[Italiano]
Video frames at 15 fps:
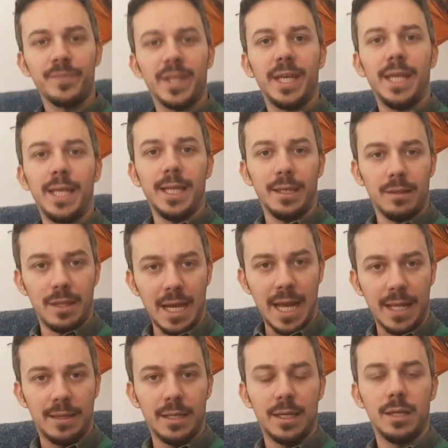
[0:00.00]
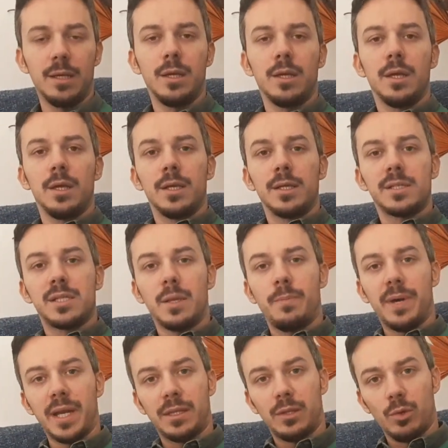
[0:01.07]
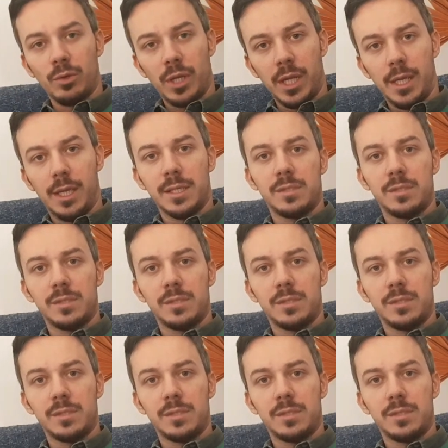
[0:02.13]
In entrata se parte Rodriguez,